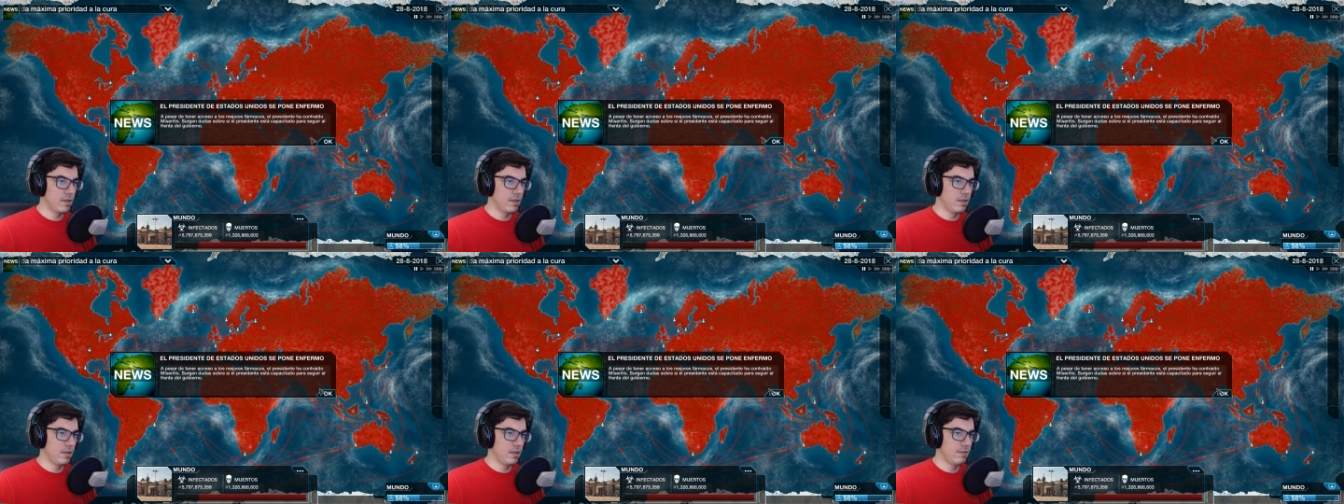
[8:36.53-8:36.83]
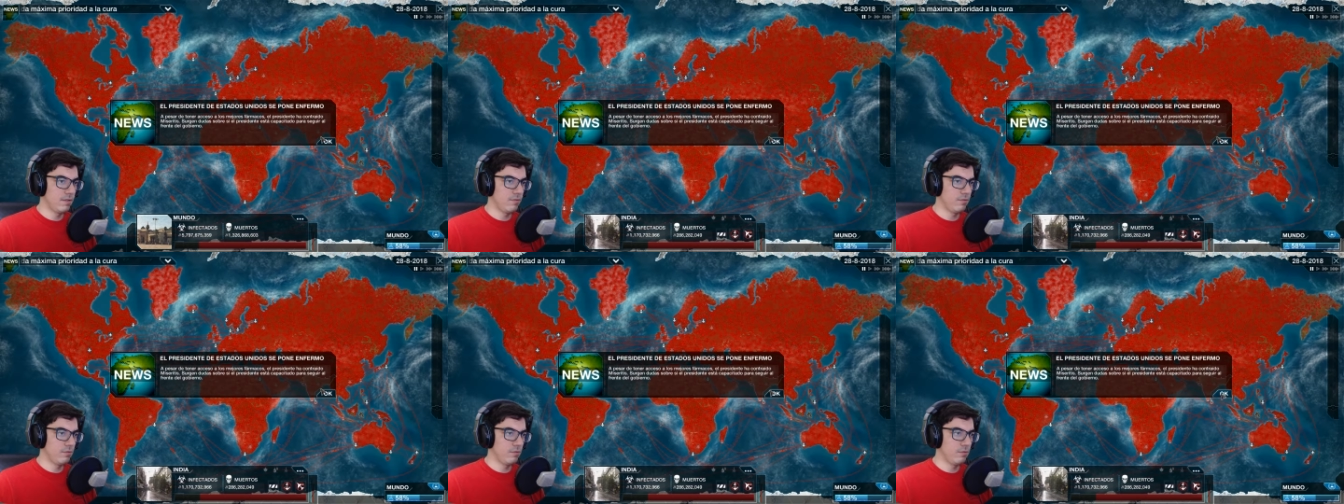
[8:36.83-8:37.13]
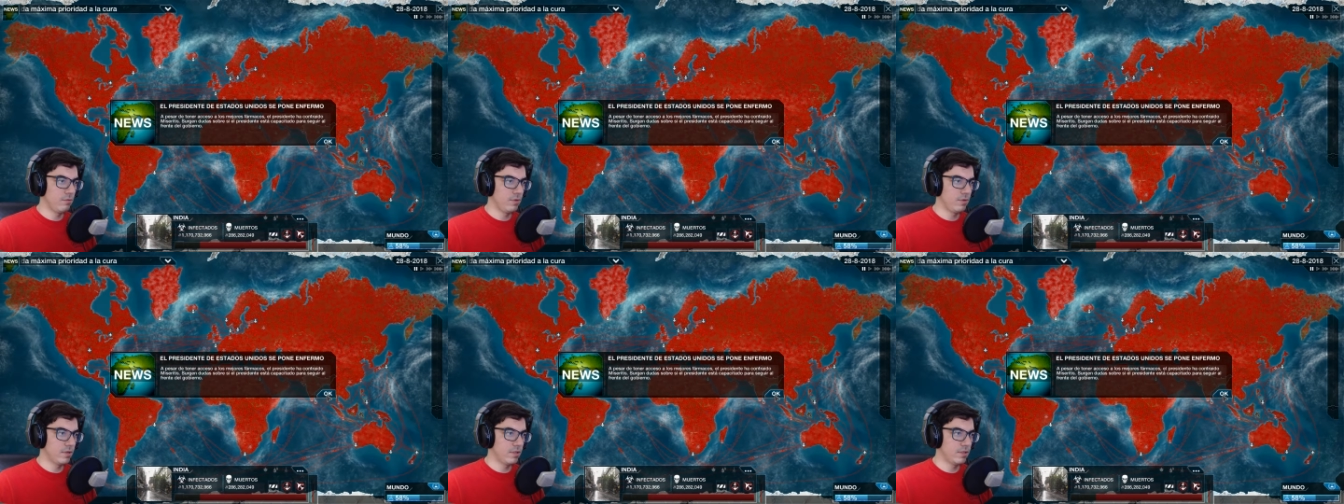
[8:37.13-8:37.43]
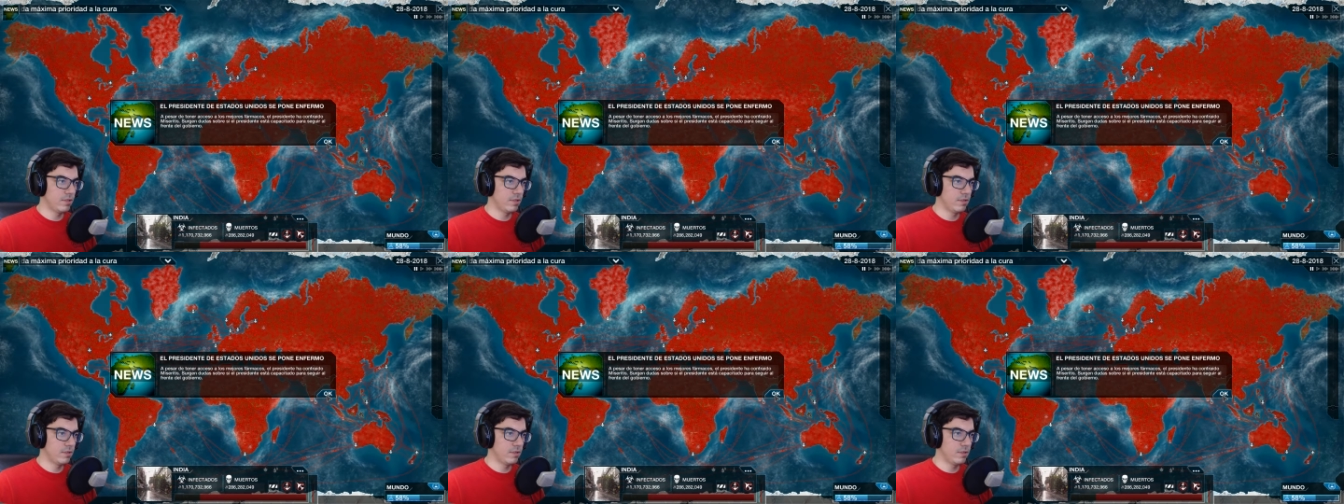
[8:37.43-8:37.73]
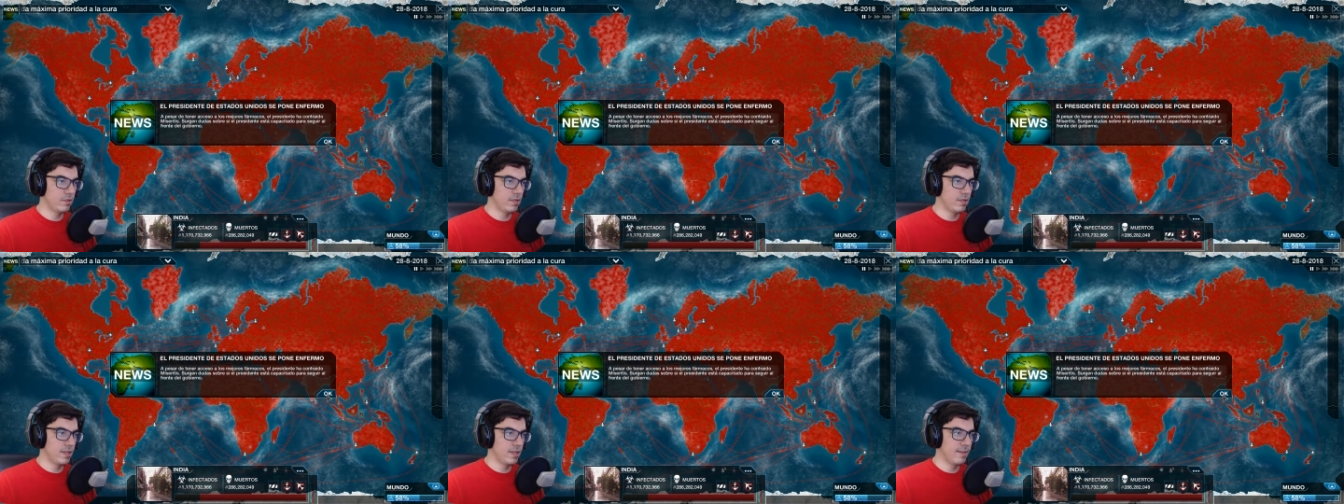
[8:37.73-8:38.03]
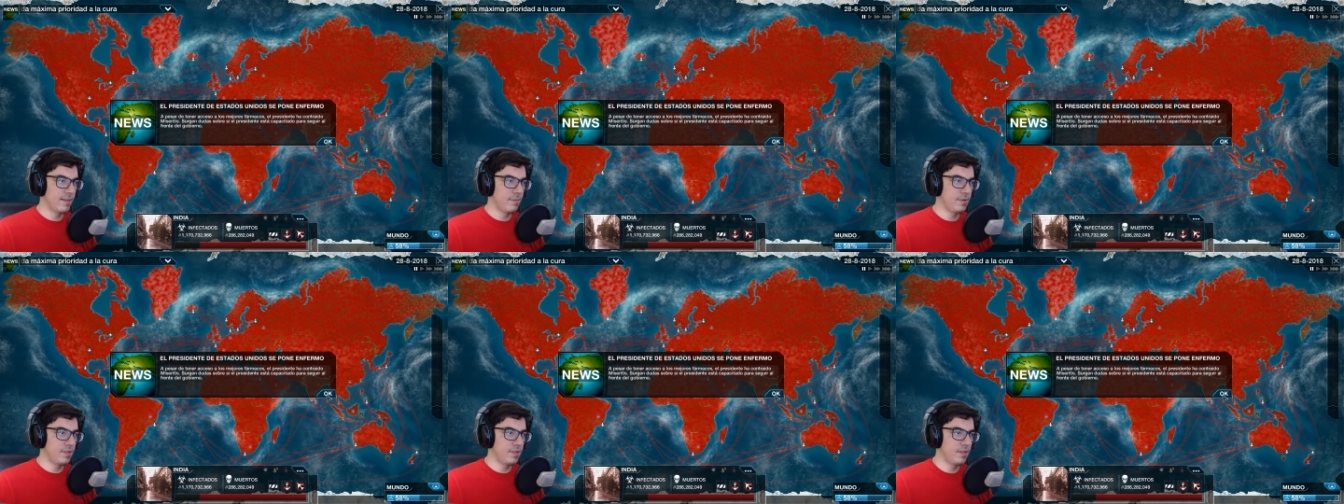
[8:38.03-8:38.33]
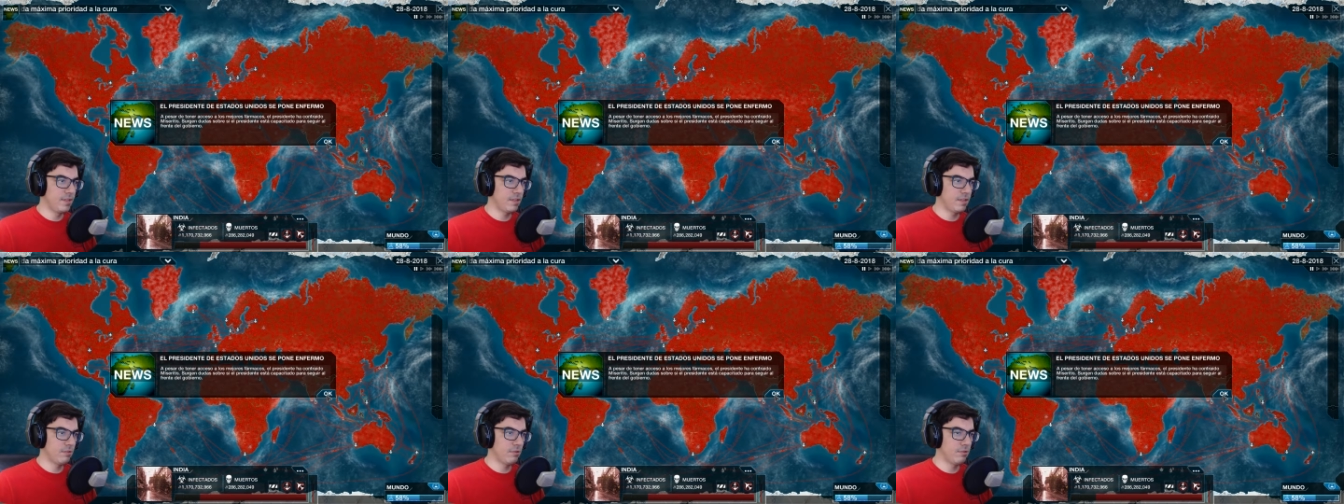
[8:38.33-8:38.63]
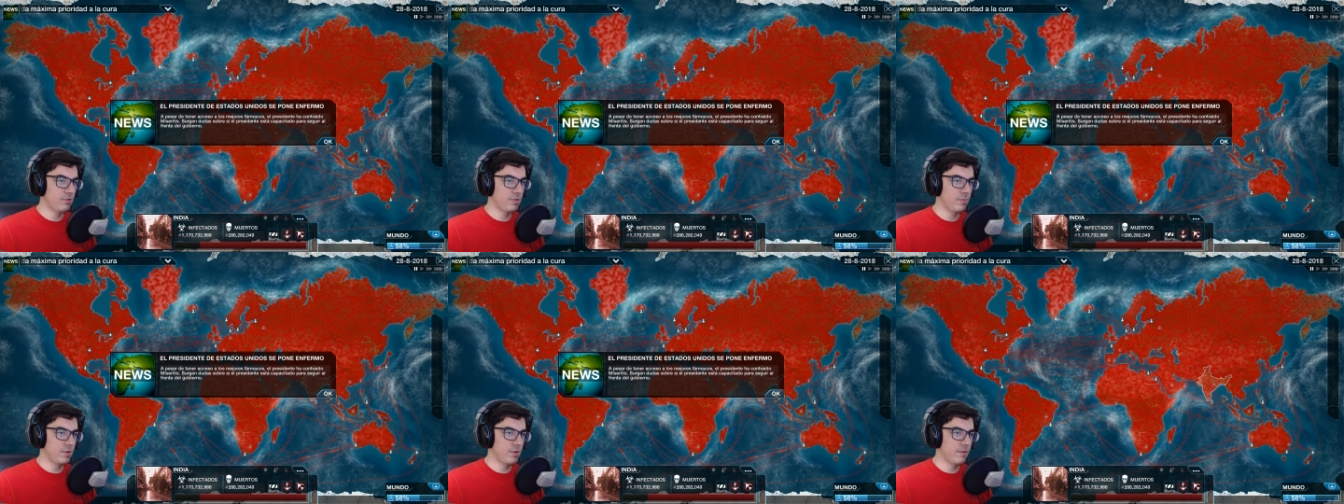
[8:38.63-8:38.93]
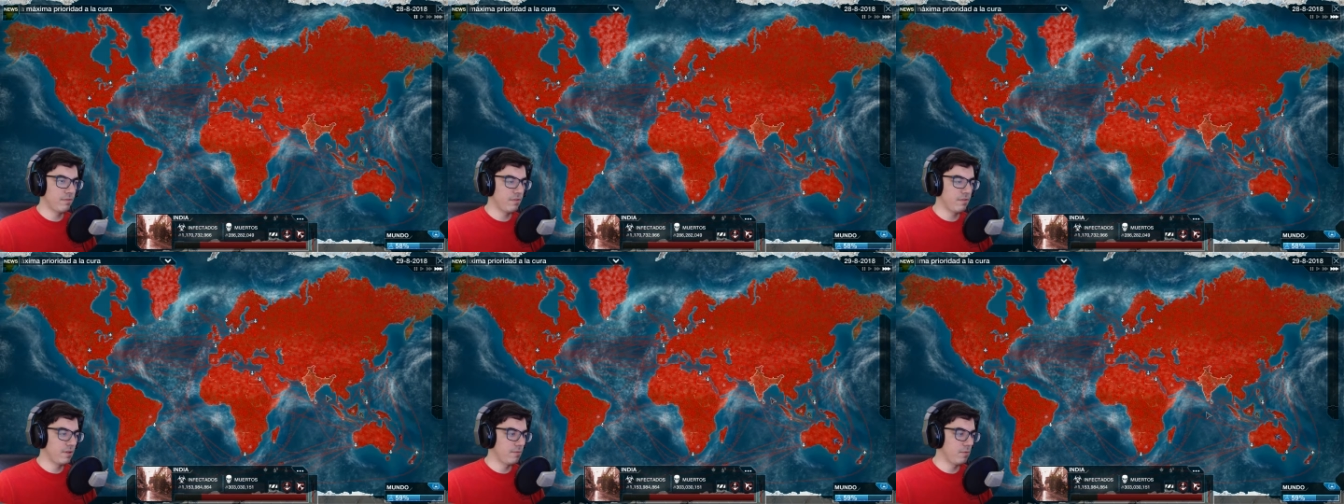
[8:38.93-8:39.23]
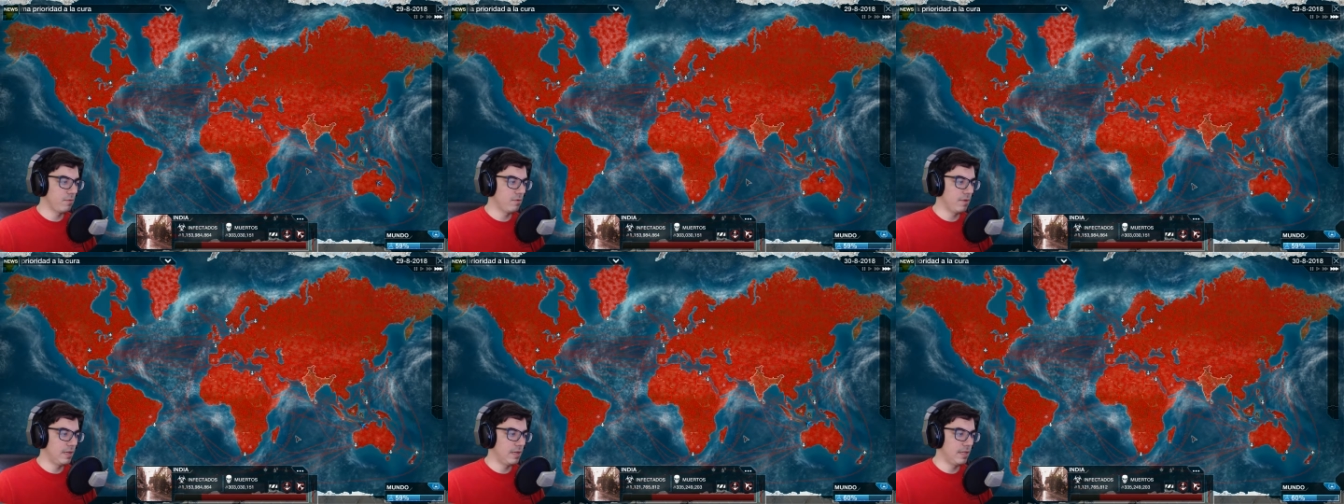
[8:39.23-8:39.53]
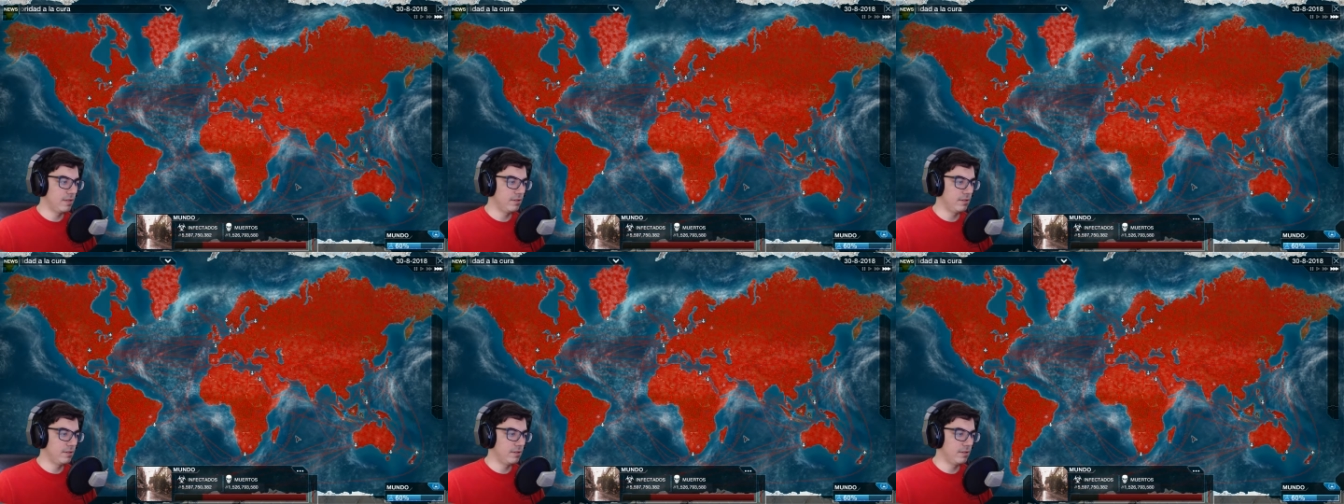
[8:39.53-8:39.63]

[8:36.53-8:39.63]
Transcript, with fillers: Las futuras. El presidente de Estados Unidos se pone enfermo, vale.